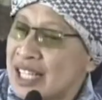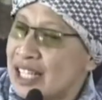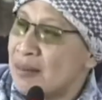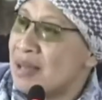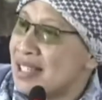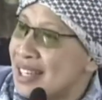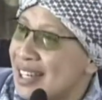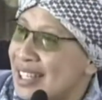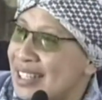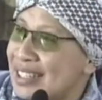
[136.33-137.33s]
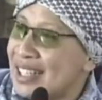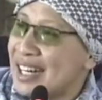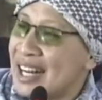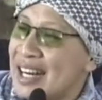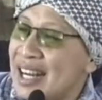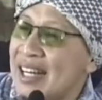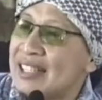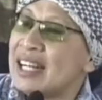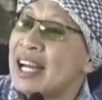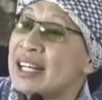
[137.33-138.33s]
kita biasakan dengan
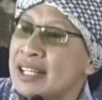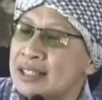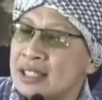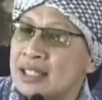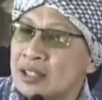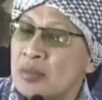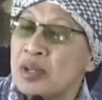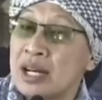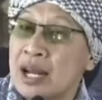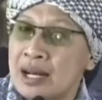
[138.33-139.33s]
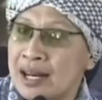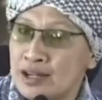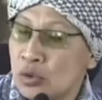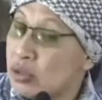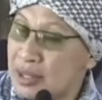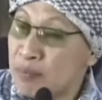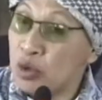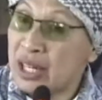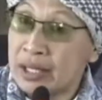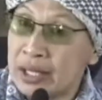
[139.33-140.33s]
sederhanaan jangan gengsi kemudian anda langsung
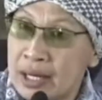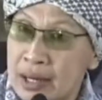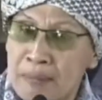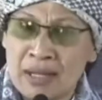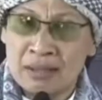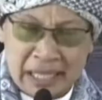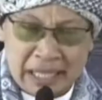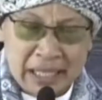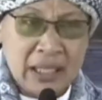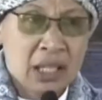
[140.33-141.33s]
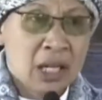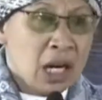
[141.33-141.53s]
simpulkan diri anda pastikan